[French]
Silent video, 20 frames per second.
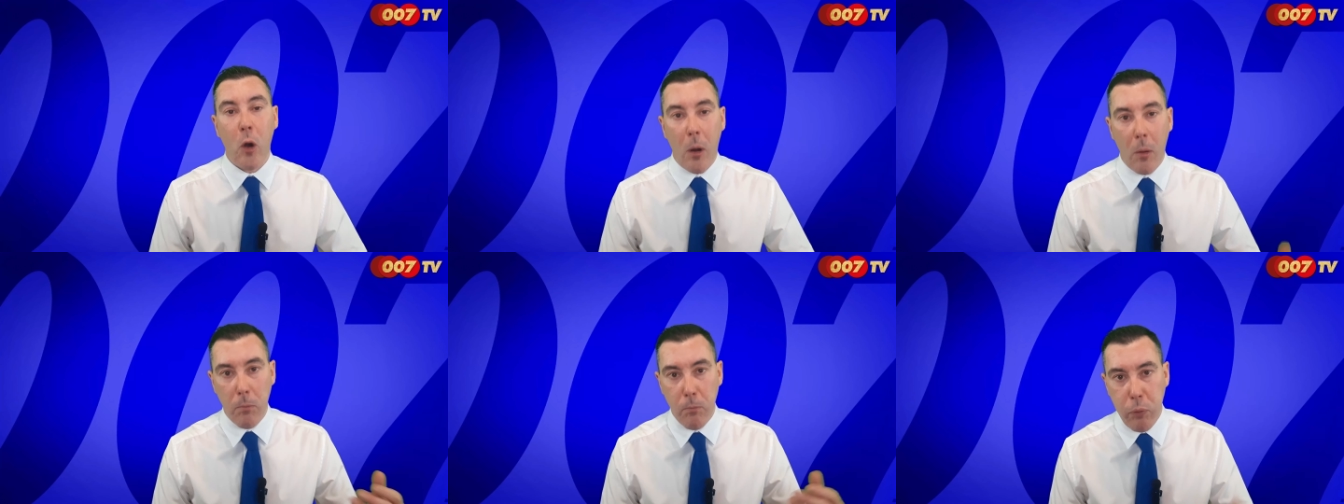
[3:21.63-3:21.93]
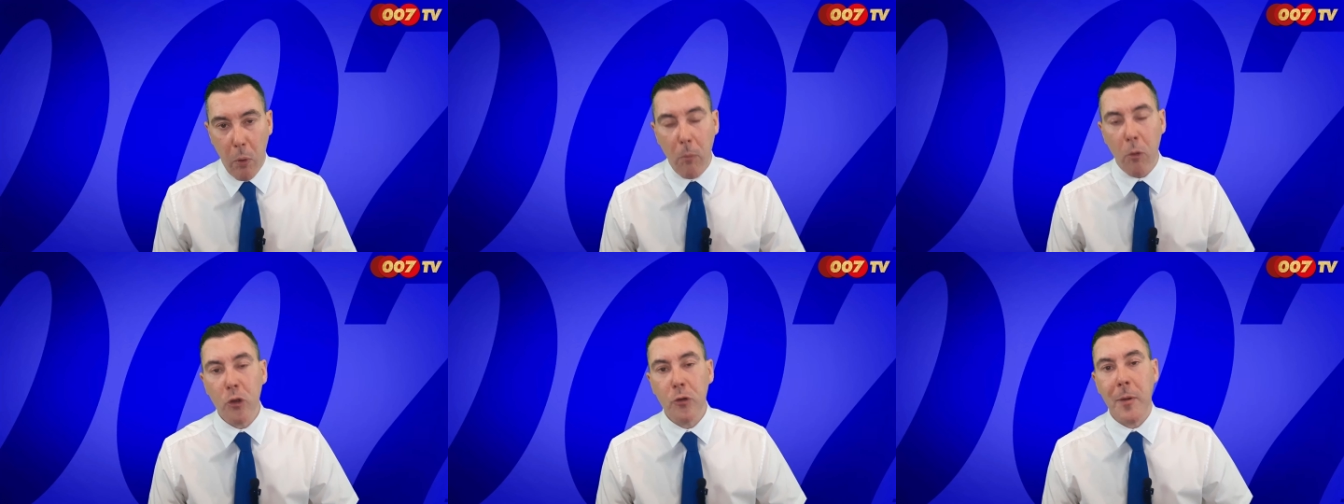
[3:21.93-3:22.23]

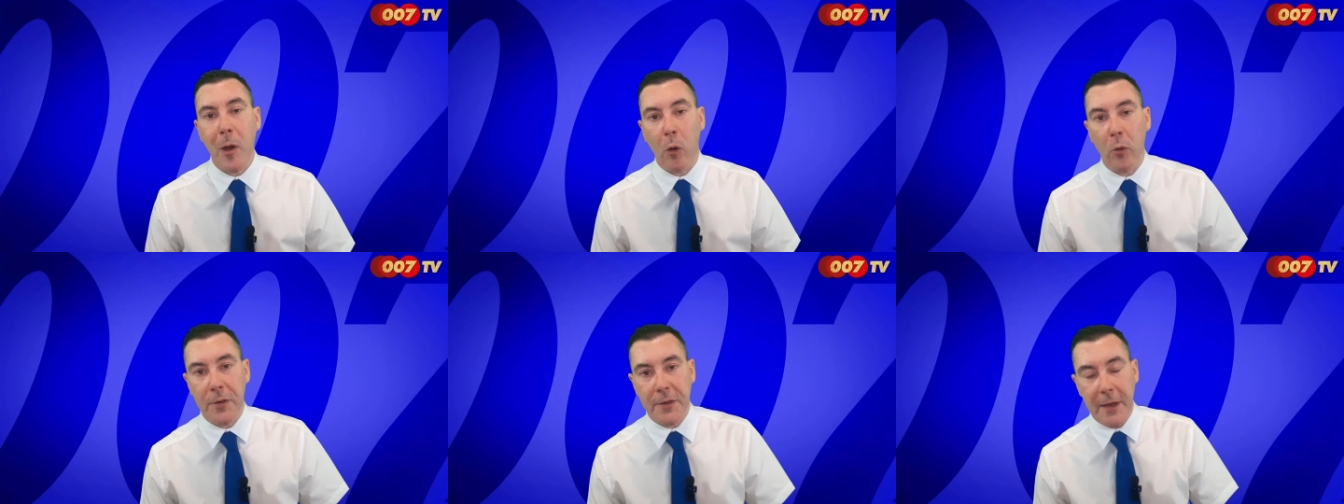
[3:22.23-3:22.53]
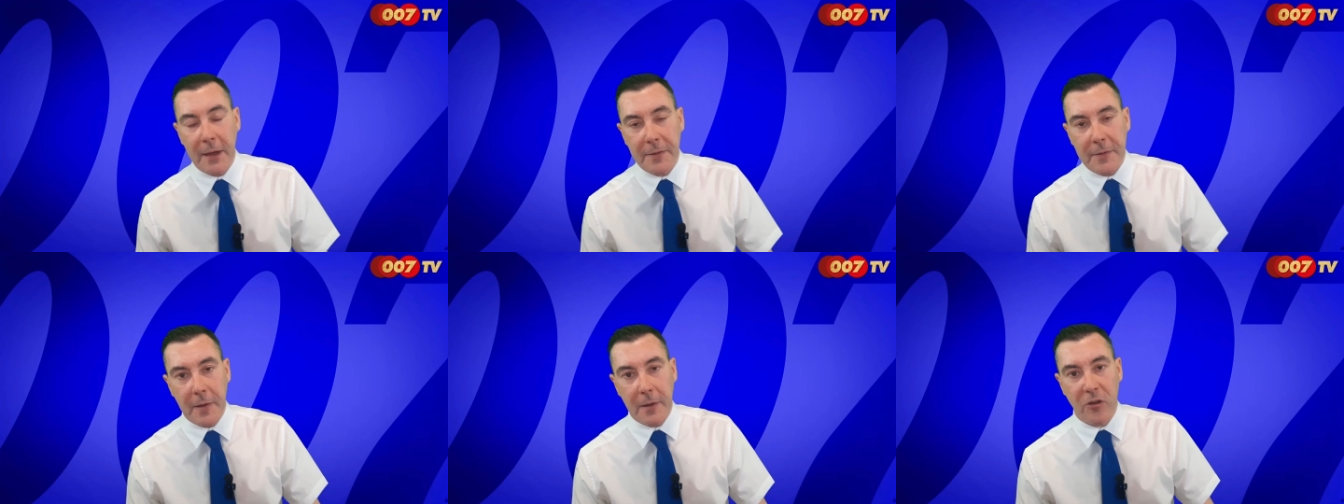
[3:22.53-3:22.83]
Alors, pour mon numéro
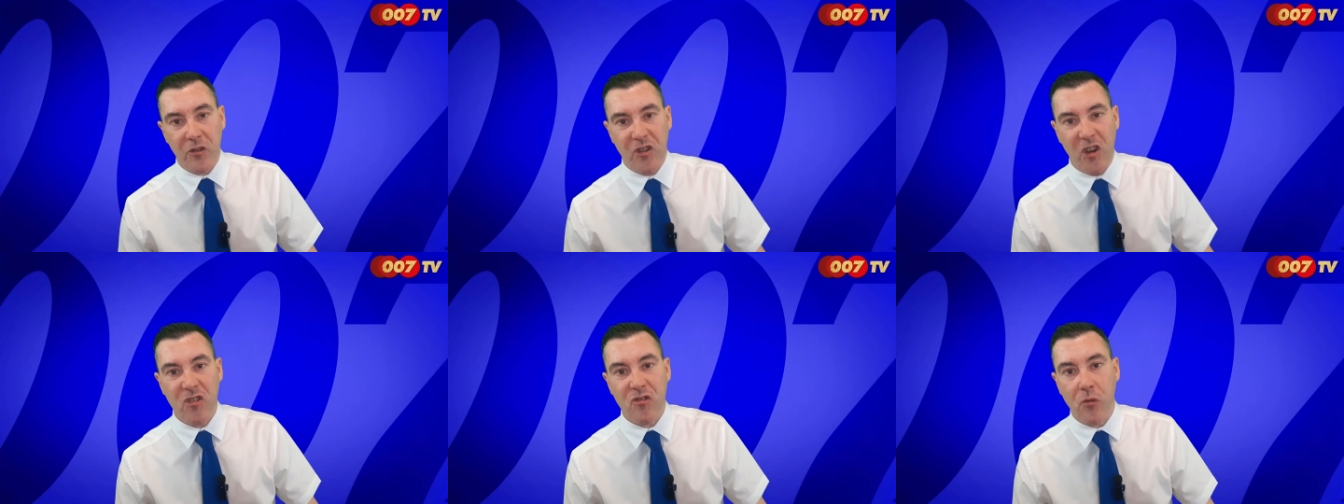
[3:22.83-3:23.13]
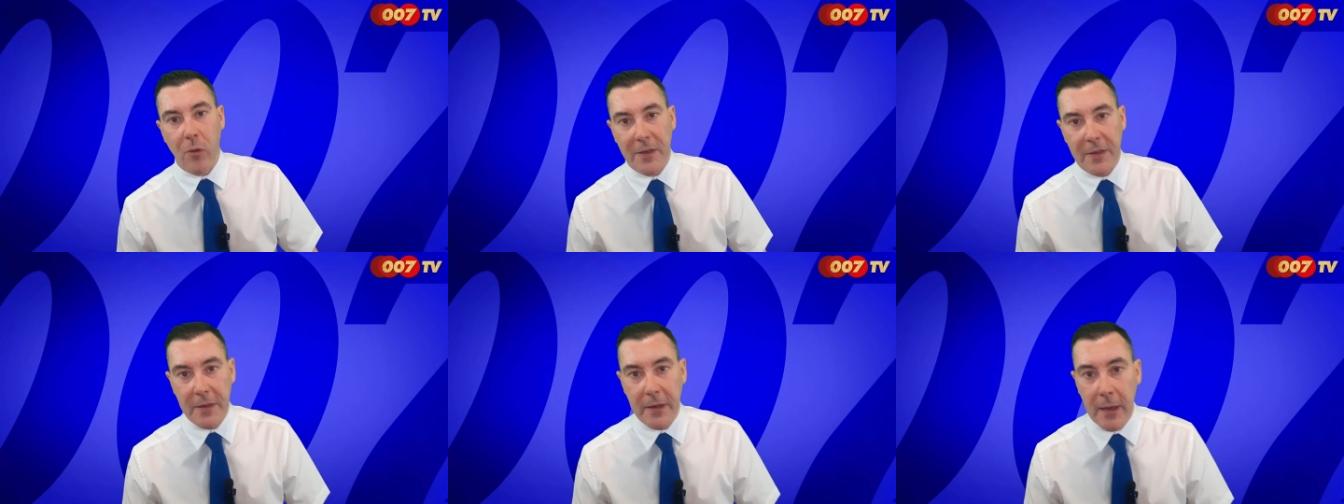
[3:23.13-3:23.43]
7, j'ai
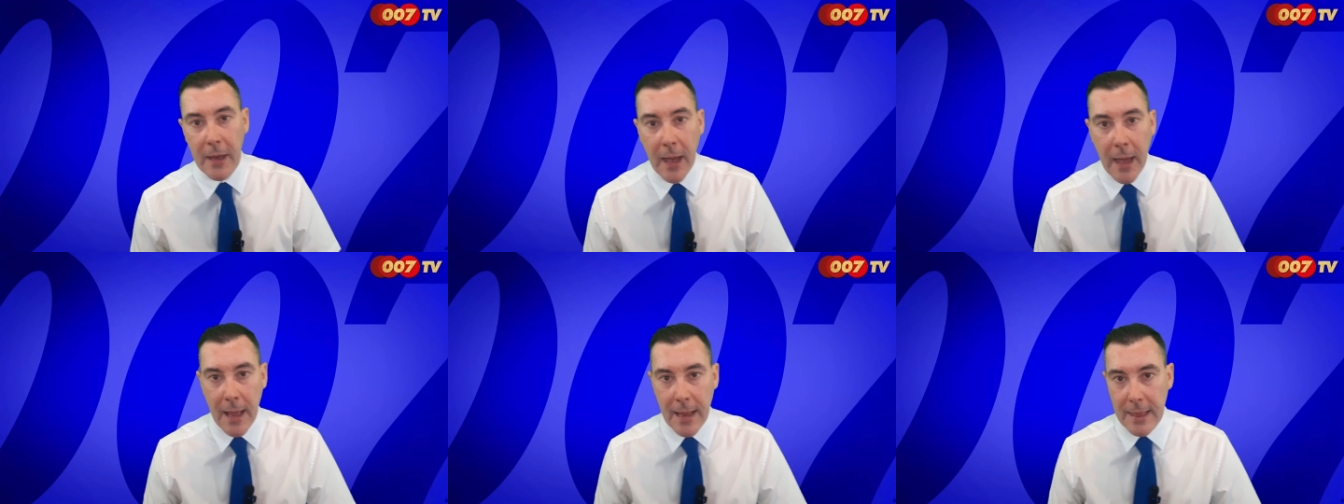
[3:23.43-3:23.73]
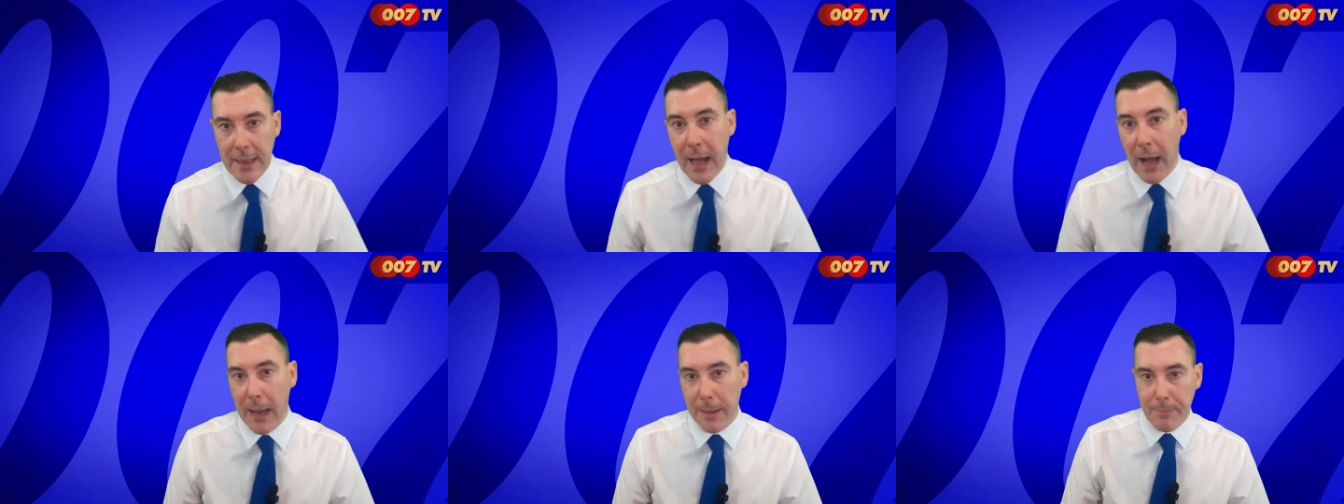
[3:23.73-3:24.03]
choisi
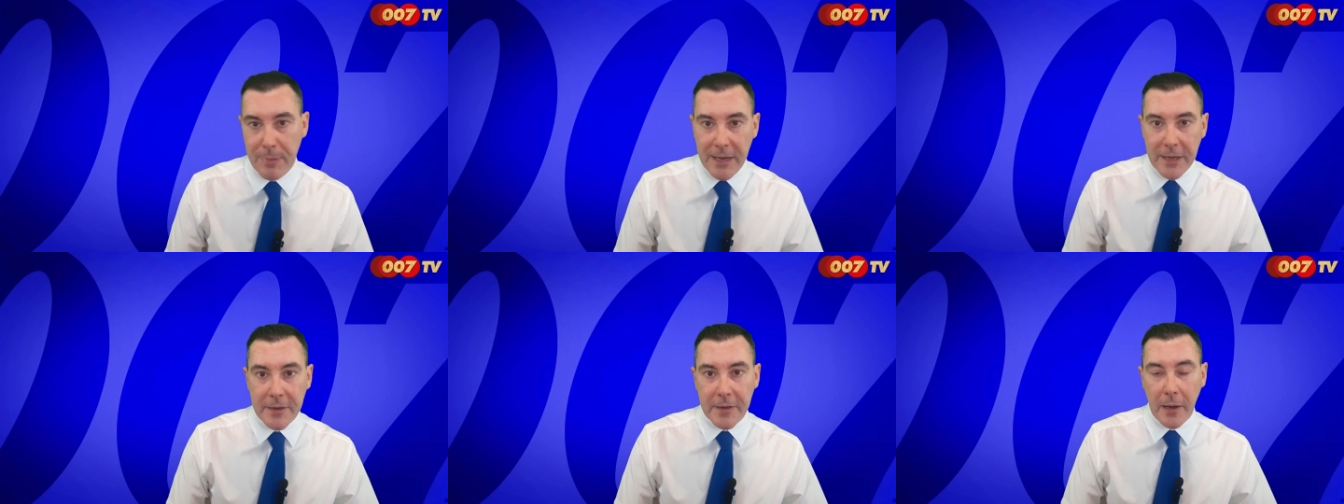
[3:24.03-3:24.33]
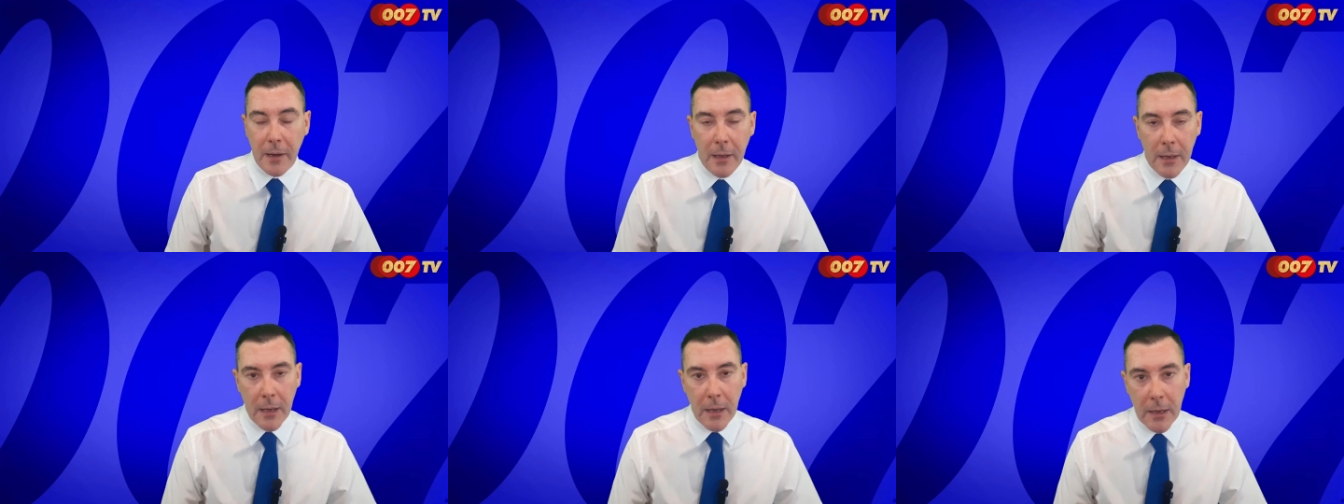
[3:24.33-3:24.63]
la
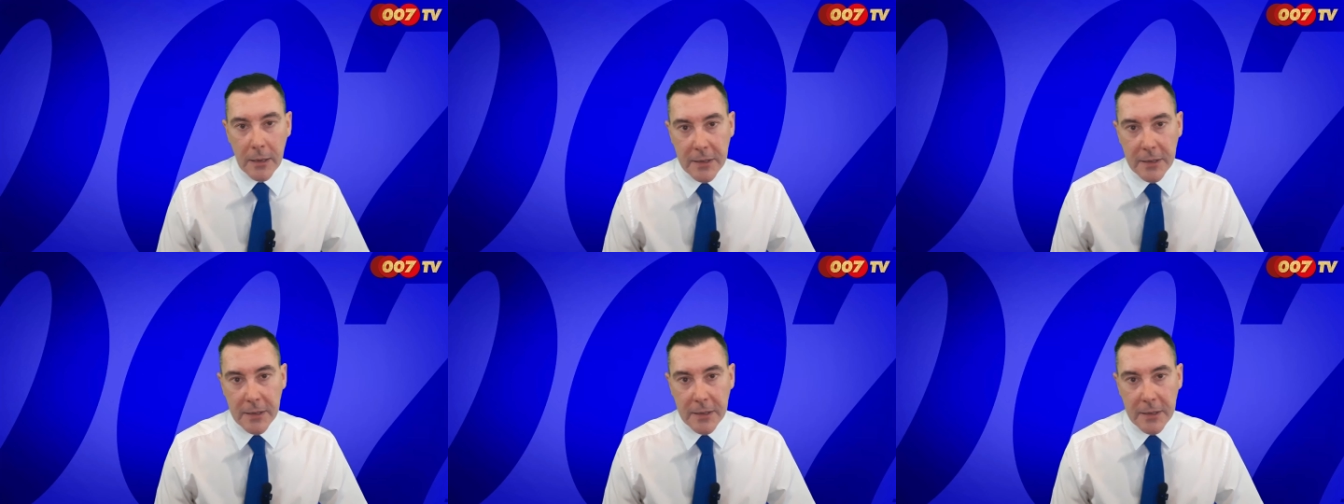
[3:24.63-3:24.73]
réplique